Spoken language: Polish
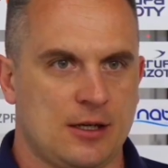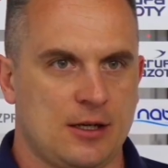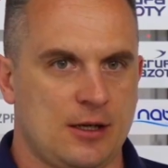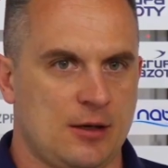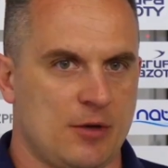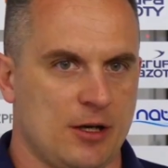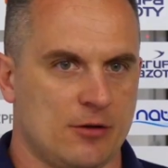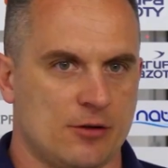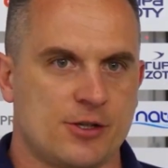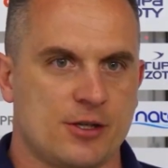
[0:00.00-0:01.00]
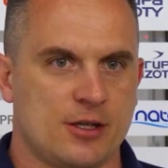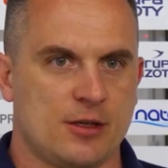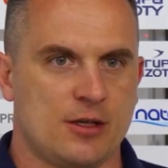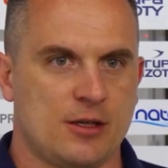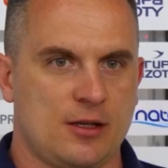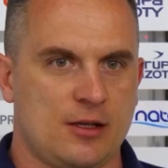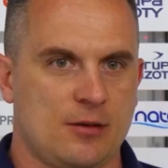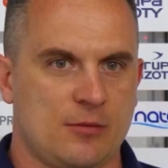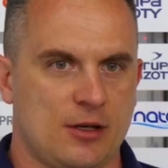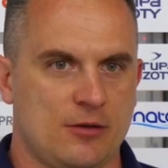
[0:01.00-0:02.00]
i mają rodziny
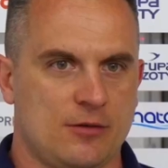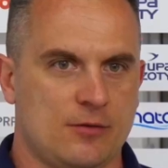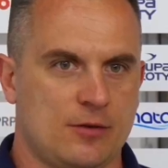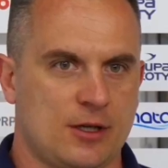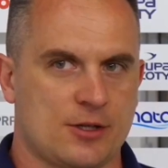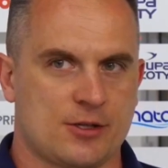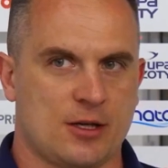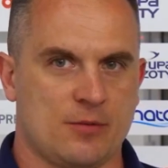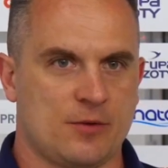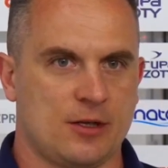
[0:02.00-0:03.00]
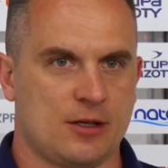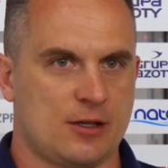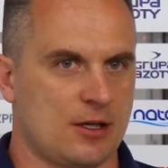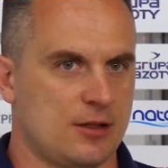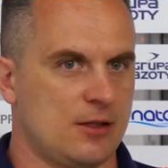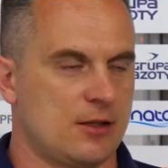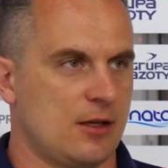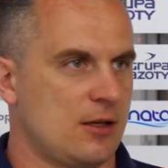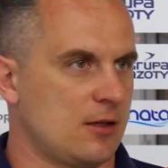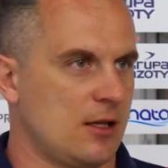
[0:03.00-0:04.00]
i mają jakieś tam e,
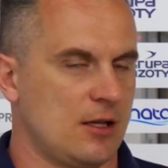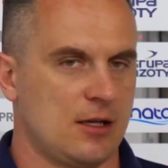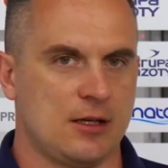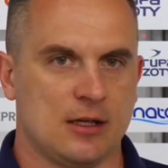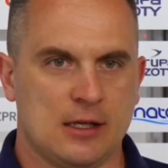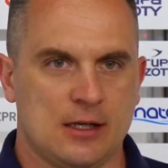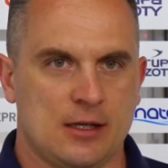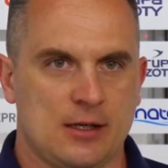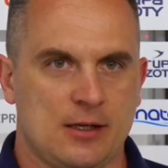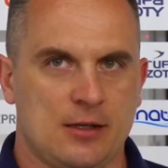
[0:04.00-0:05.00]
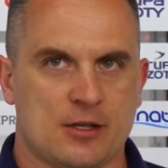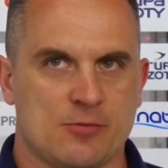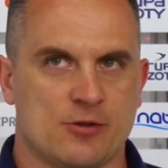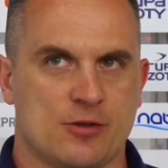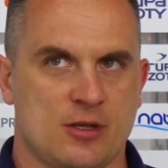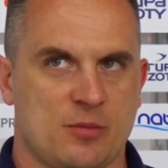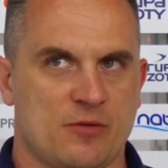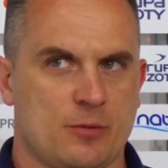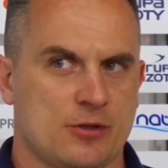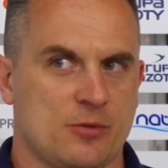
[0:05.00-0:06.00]
kredyty i tak dalej i też muszą sobie
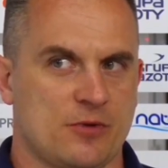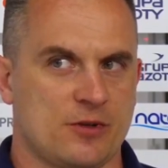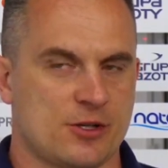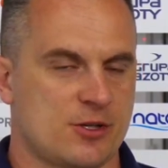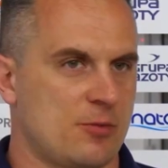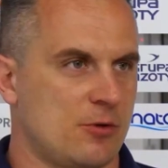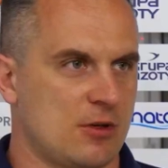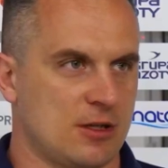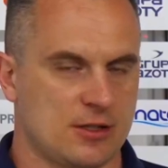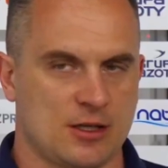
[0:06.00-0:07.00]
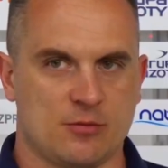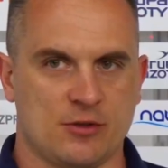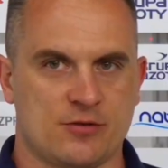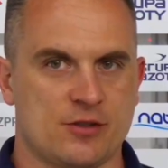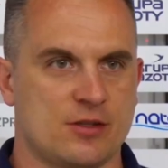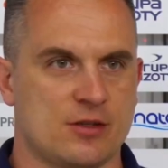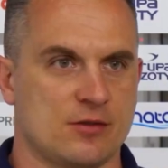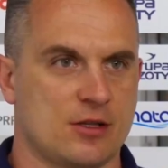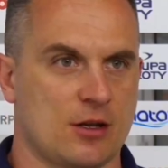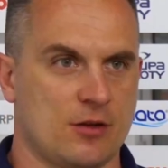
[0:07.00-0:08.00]
po prostu pewne rzeczy poukładać, tak, bo nie wszyscy
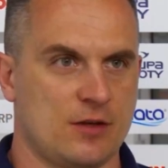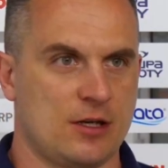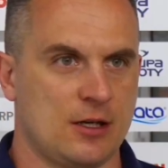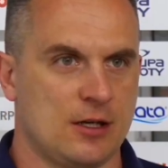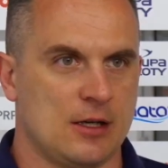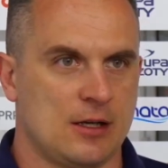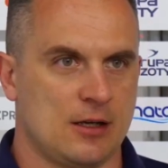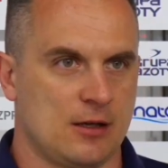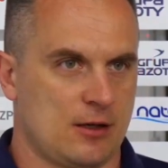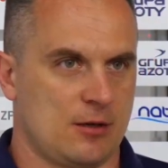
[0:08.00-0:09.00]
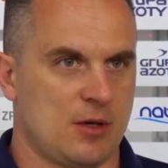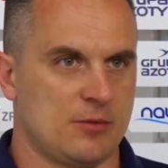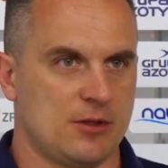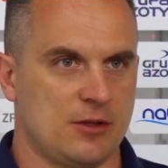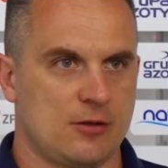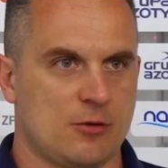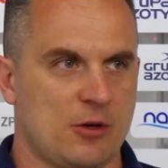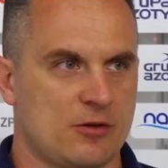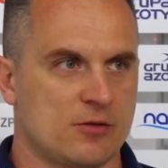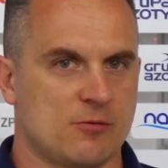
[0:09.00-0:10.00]
są z Tarnowa. E, mamy
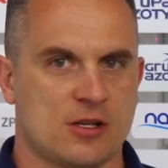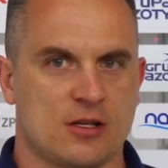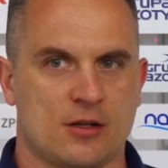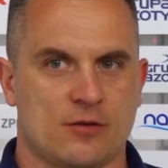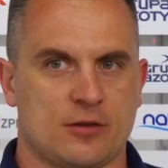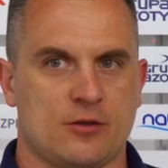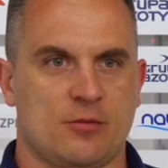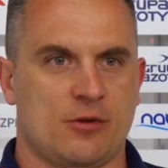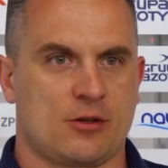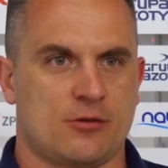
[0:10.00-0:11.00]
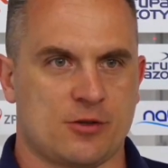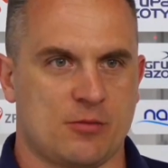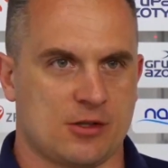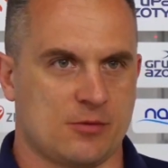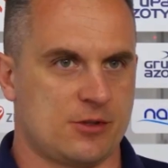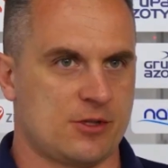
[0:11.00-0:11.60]
chłopaków spoza Tarnowa, którzy bardzo by